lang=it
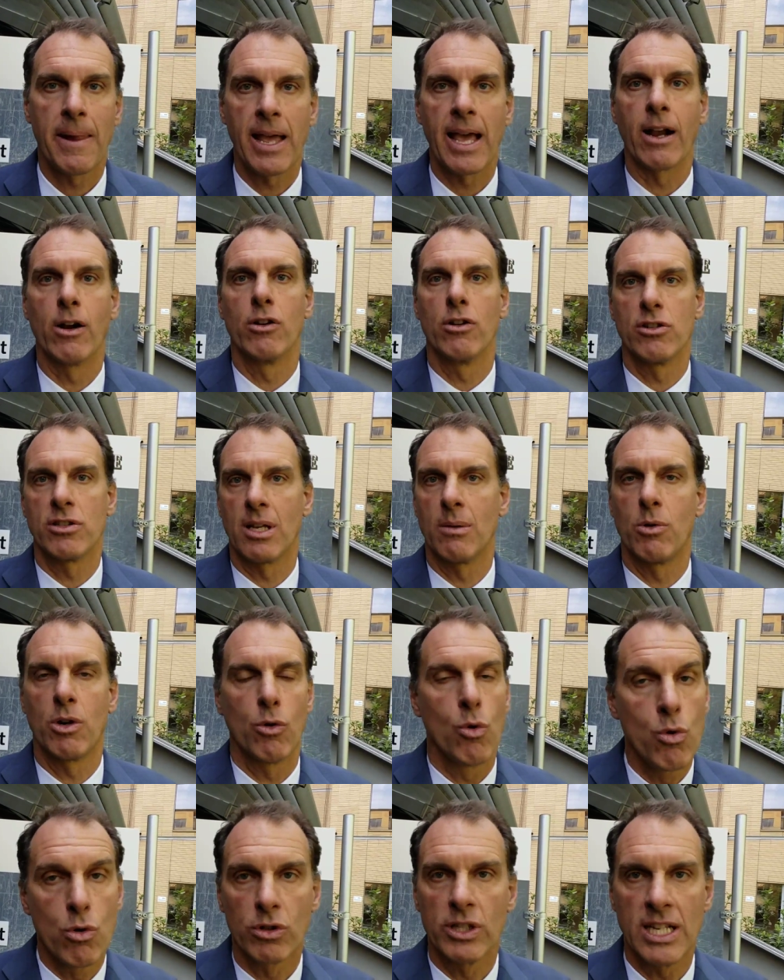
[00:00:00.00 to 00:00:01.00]
Ecco, noi
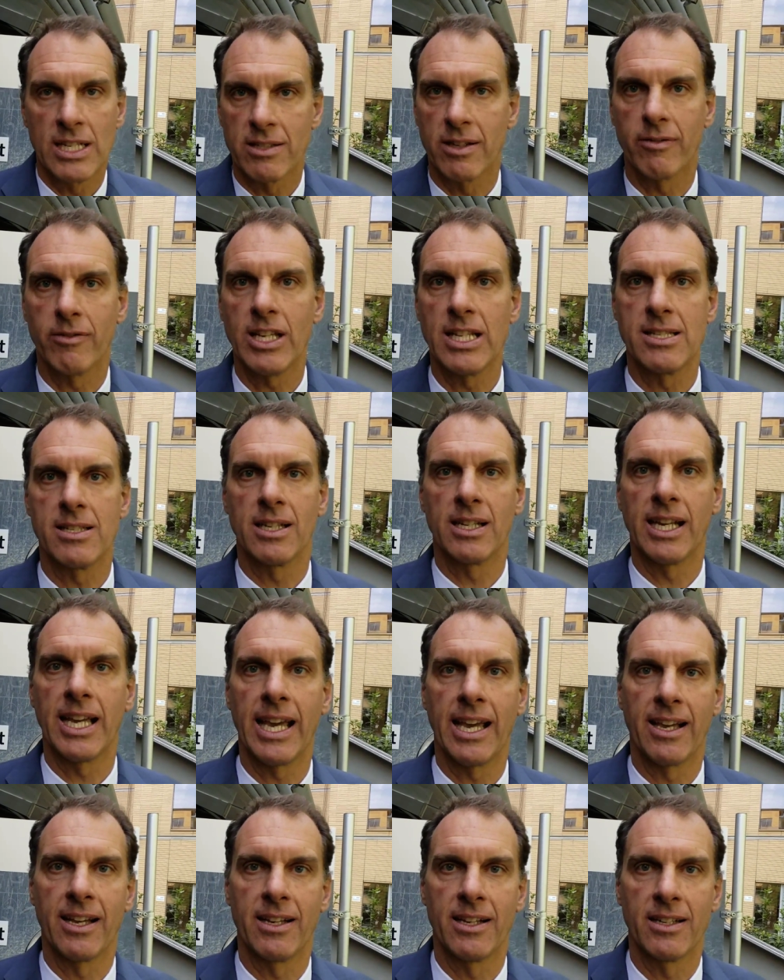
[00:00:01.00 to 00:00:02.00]
stiamo, uno dei servizi
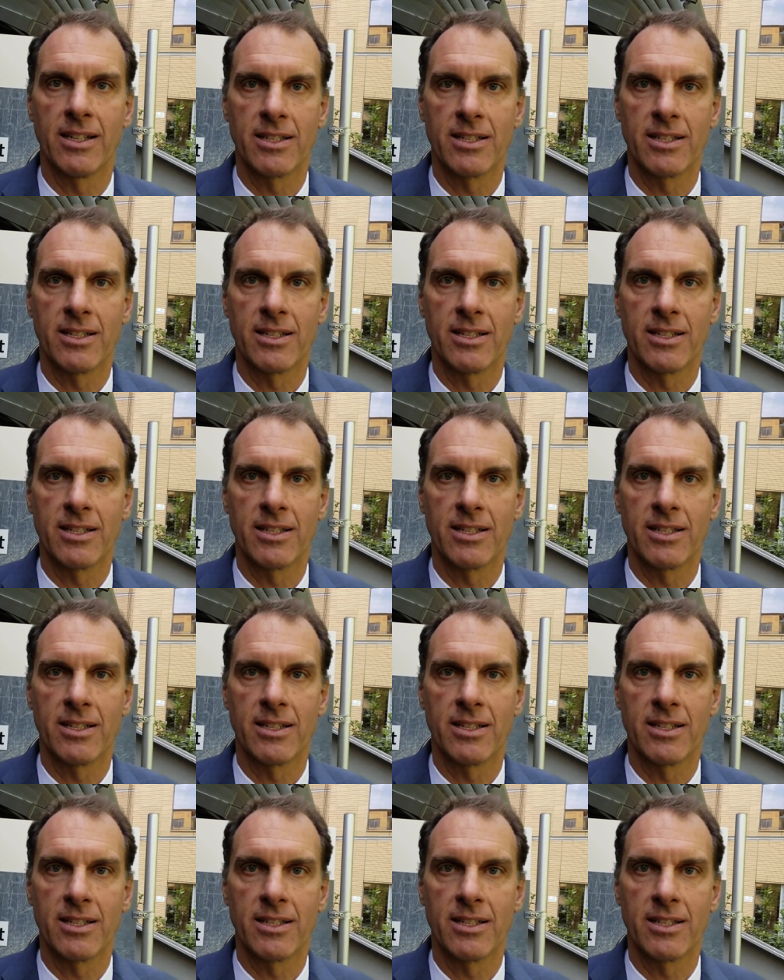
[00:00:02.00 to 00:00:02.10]
che eh,